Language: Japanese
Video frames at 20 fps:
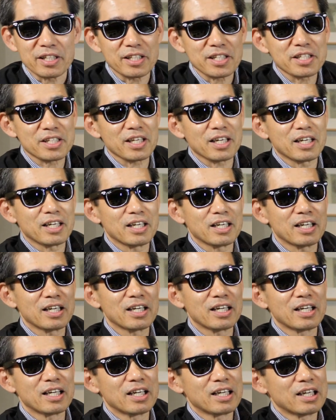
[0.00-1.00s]
円でし
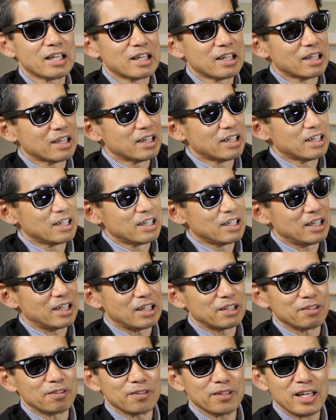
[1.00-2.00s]

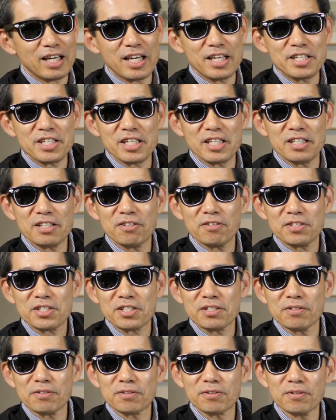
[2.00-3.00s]
た。配信の
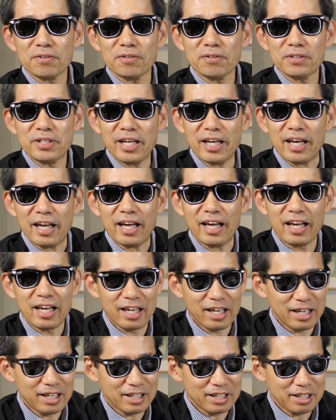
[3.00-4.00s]
仕事で
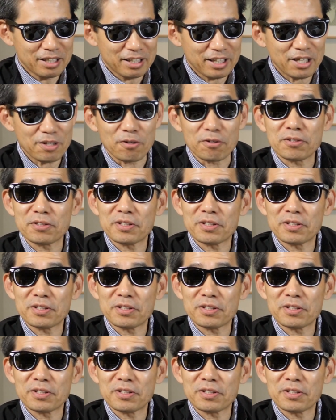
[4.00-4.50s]
結構